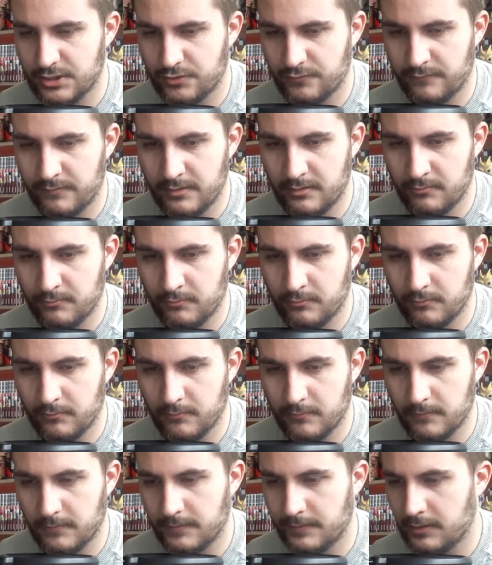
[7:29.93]
je vais le
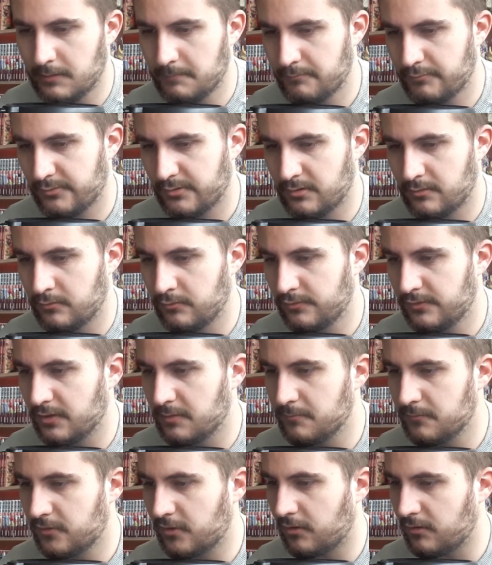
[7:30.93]
le
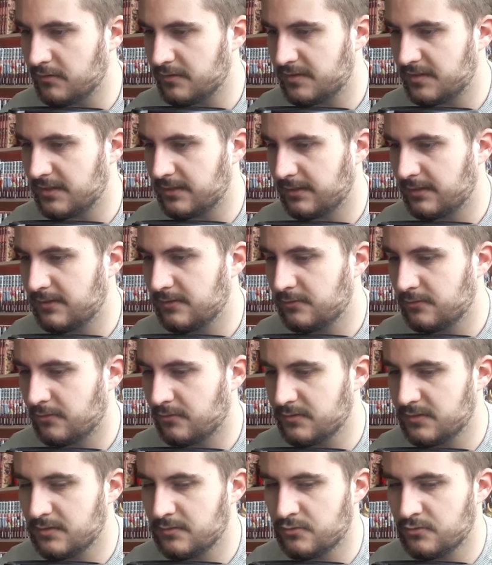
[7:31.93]
tome 35 qui sort aussi